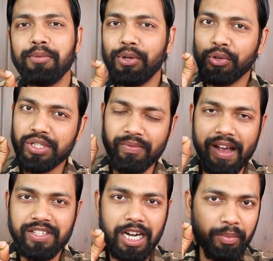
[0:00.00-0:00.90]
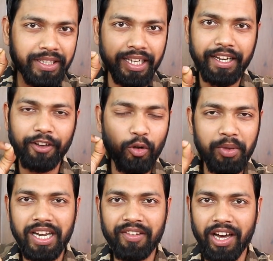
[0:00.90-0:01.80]
सभी को इस वेबसाइट पर देखने को
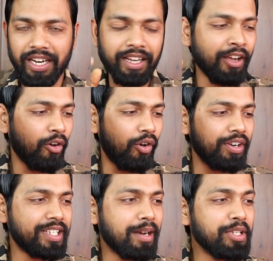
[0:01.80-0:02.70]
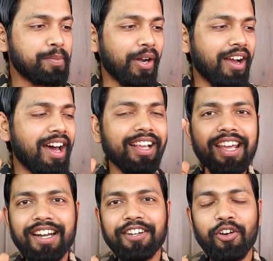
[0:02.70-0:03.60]
मिलने वाले हैं और जब इस प्रकार
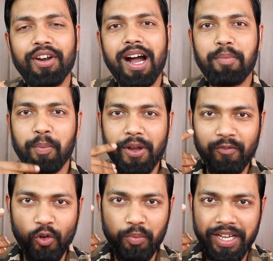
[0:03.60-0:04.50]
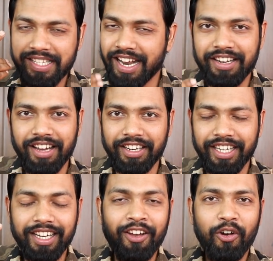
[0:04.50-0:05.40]
के रिंगटोन आप अपने फ़ोन में सेट
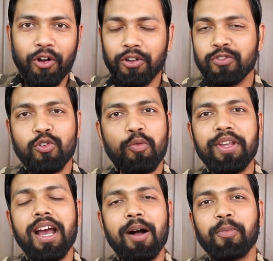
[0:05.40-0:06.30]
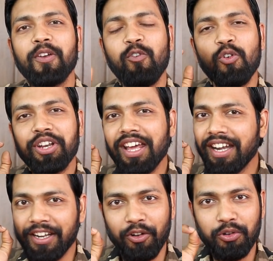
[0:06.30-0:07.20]
करेंगे और जो भी आपके फ़ोन के
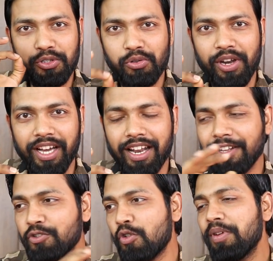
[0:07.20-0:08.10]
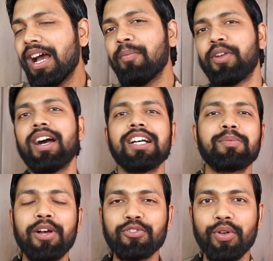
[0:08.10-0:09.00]
रिंगटोन को सुनेगा ना जो भी आपके
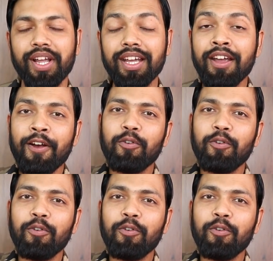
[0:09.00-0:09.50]
आसपास होंगे